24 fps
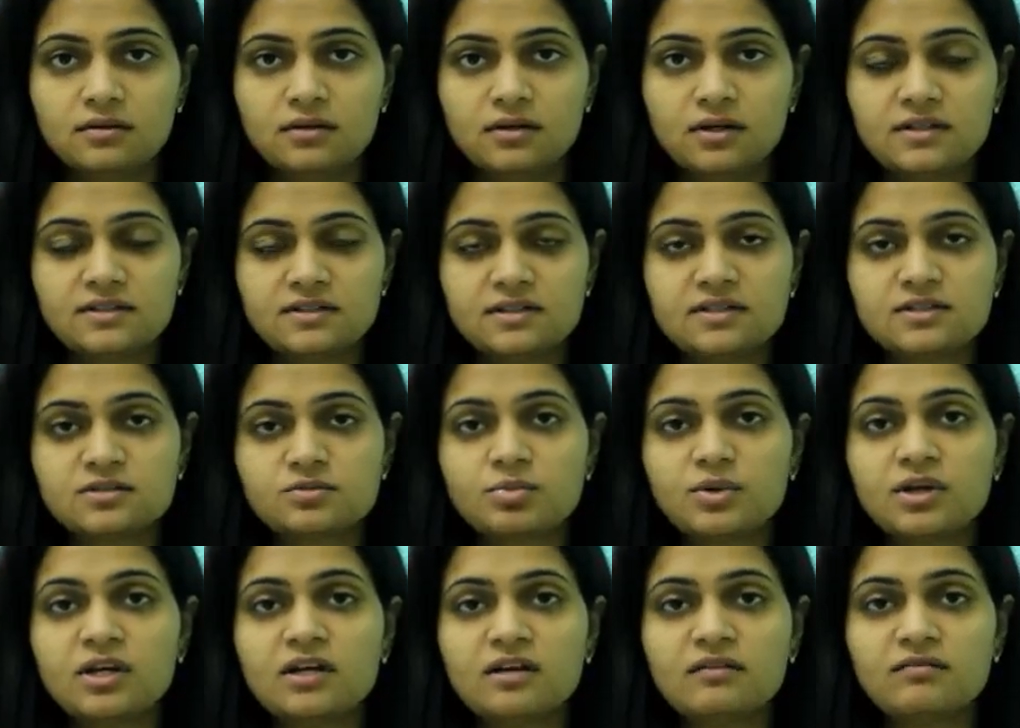डिज़ीज़
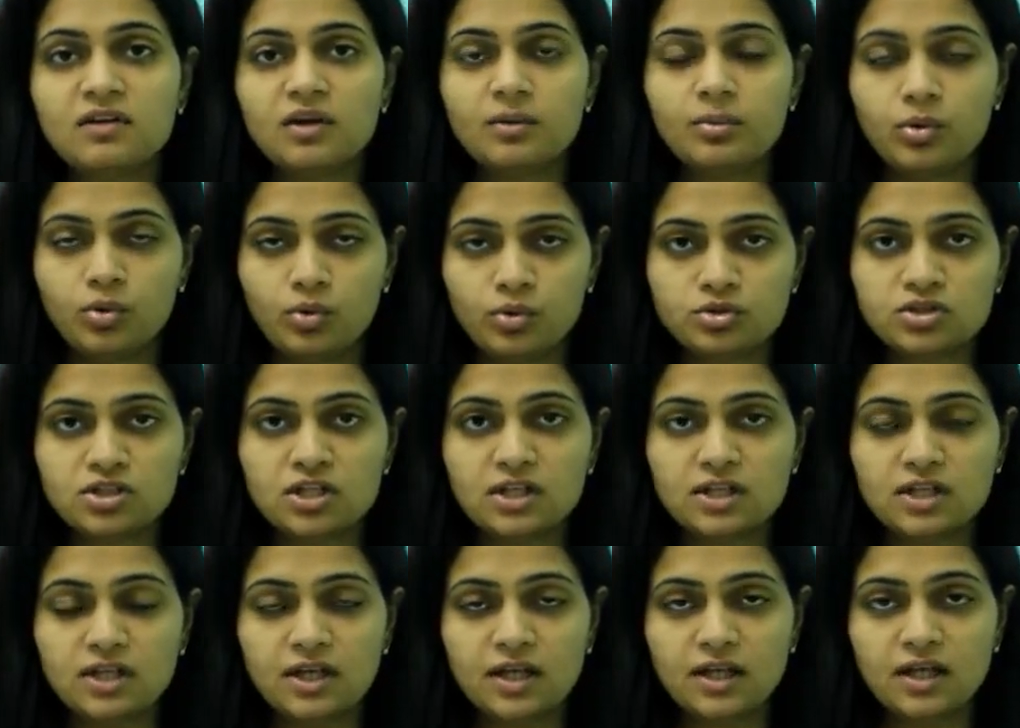भी डेवलप हो
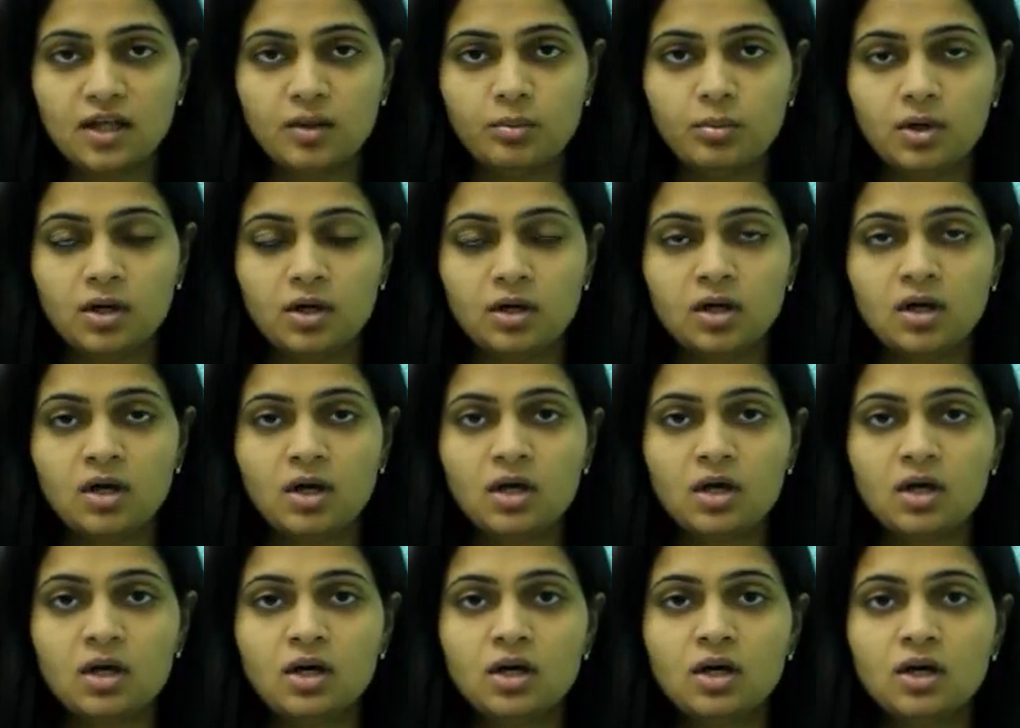जाती है कई बार
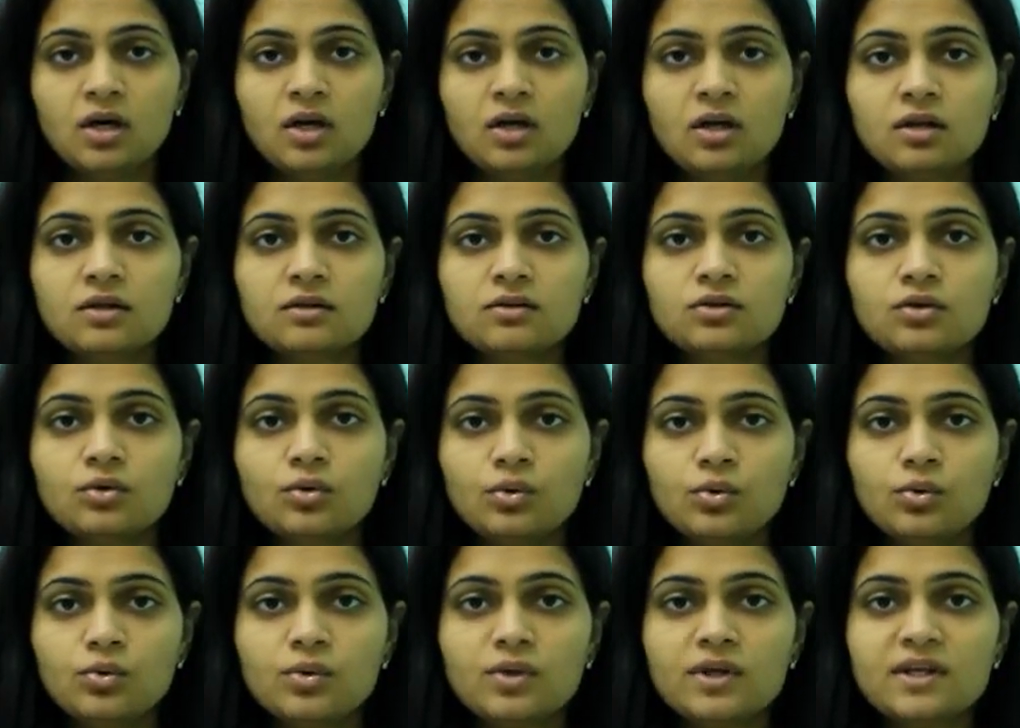
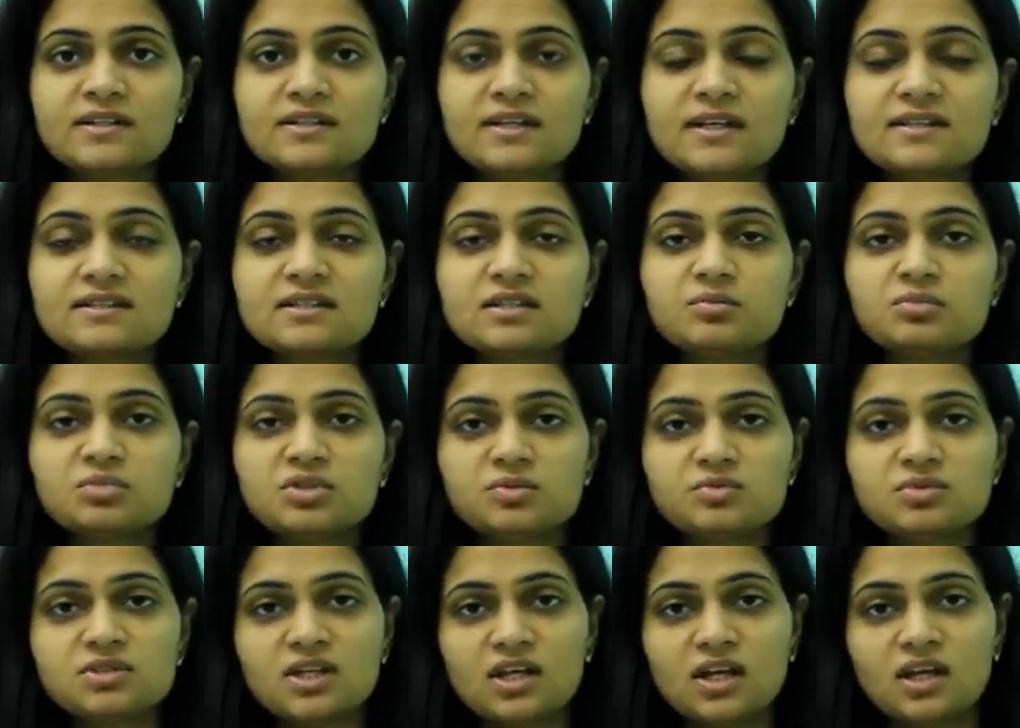तो इसके
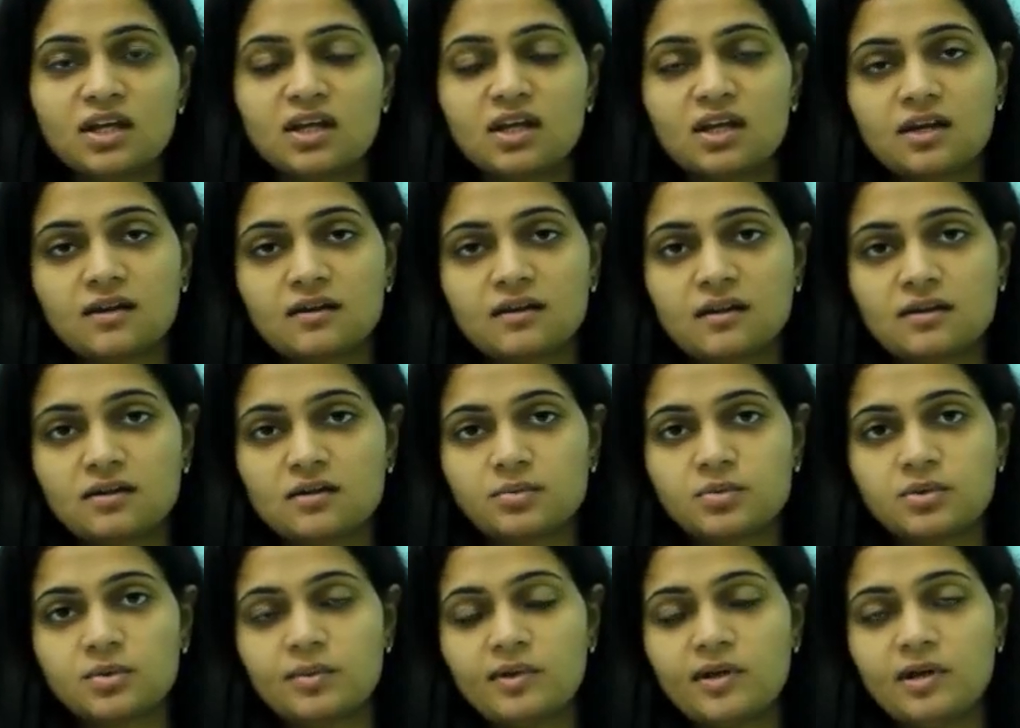सिम्टम्स क्या क्या रहते हैं
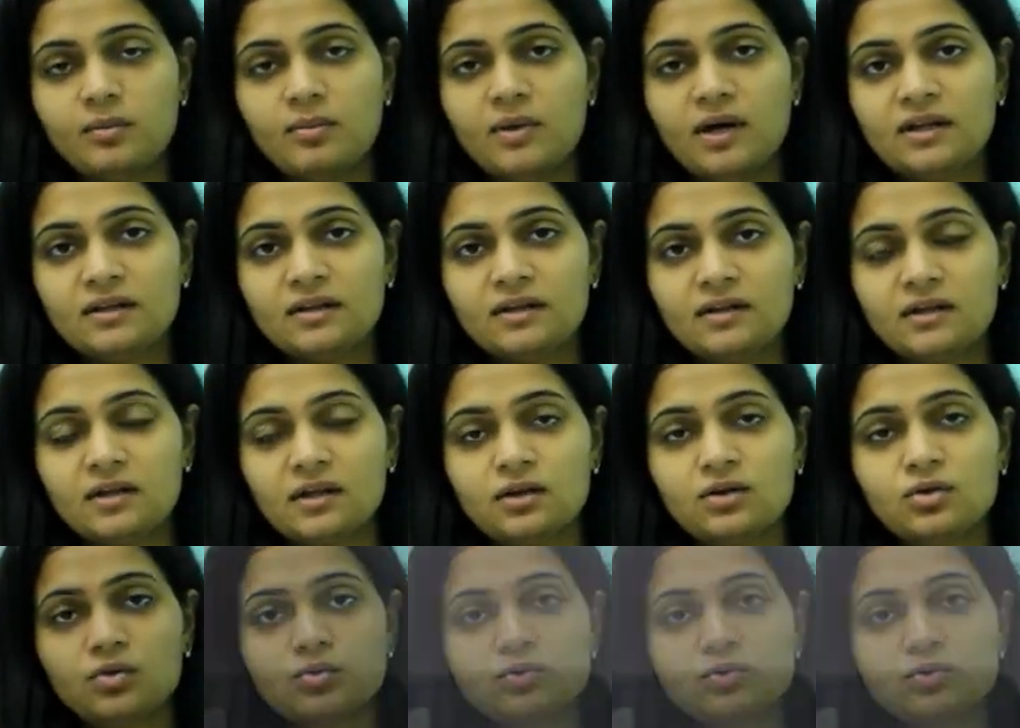सबसे पहले बात करते हैं तो